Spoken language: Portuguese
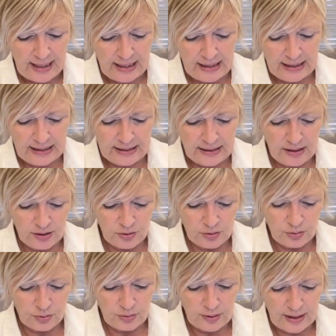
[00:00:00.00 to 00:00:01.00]
Ele é
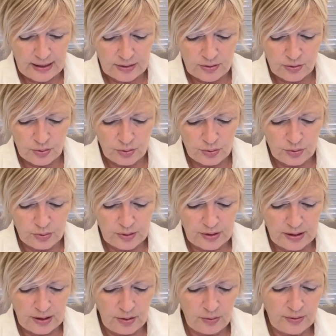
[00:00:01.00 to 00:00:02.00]
lindo, é tudo o
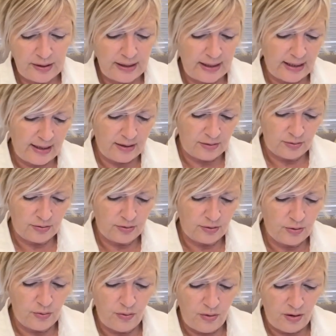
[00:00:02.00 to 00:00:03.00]
que eu quero
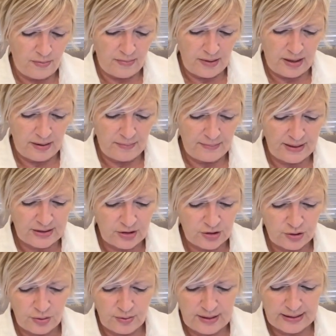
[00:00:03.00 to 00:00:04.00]
num homem, mas
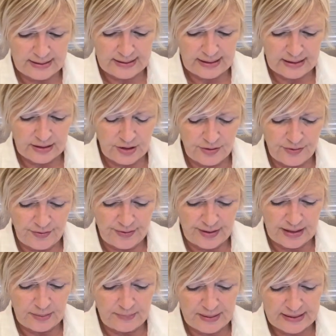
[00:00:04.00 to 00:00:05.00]
estou cansada de
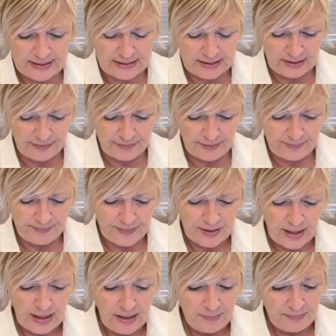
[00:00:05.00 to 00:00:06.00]
viver depressiva.
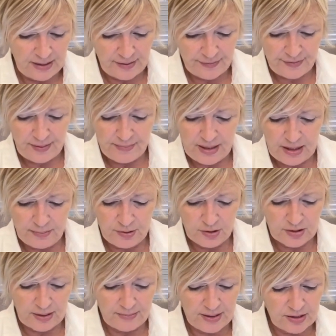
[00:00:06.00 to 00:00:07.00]
Minha família e
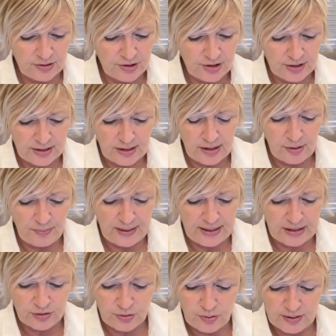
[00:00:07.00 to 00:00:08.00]
meus amigos dizem que eu
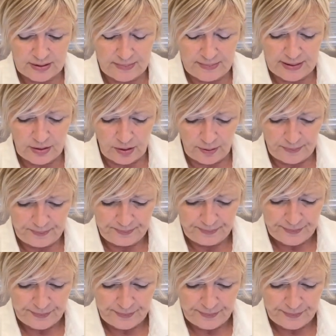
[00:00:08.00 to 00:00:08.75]
mereço coisa melhor.